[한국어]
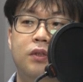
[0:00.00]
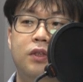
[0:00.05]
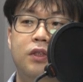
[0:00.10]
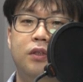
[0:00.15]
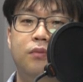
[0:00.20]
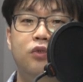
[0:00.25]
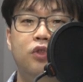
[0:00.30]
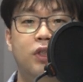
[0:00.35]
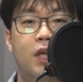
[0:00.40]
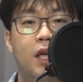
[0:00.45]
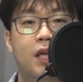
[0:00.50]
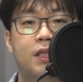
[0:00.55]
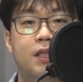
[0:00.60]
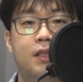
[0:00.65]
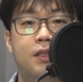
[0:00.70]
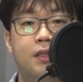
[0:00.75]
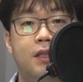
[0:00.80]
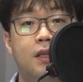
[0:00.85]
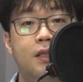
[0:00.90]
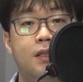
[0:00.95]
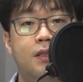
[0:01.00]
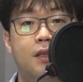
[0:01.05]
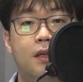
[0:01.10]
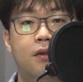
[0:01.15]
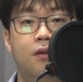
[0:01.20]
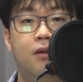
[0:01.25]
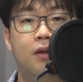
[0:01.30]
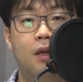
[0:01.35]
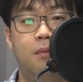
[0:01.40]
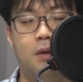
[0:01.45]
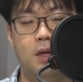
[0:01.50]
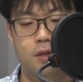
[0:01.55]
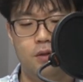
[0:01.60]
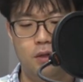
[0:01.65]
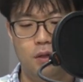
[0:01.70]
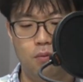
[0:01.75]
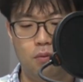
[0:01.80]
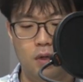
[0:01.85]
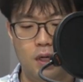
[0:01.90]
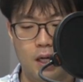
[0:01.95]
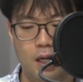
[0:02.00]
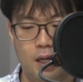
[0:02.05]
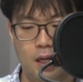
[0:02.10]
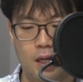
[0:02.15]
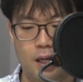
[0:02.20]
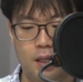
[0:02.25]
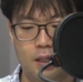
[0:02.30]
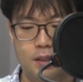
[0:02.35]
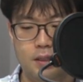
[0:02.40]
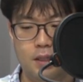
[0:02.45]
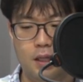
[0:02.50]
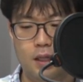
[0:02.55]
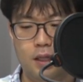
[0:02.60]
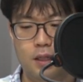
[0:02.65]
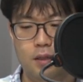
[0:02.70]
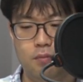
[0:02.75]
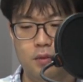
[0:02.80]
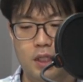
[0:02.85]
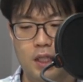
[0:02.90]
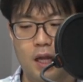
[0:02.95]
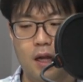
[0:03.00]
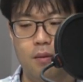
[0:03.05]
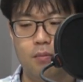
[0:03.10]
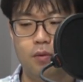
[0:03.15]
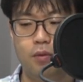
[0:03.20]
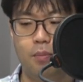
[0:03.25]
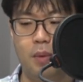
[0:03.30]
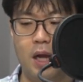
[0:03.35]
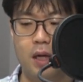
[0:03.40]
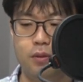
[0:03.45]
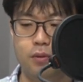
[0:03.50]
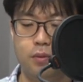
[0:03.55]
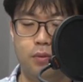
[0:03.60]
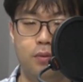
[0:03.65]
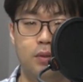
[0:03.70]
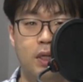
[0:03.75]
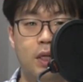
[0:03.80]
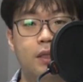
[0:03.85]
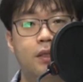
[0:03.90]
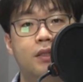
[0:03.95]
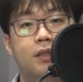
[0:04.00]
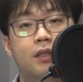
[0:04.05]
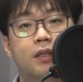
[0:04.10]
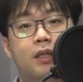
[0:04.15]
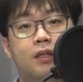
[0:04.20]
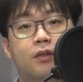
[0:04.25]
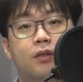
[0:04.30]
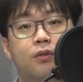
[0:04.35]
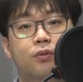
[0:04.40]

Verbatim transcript: 치고는 드물게 이제 스테디셀러의 반열에 올라간 책입니다. 뭐 방송 같은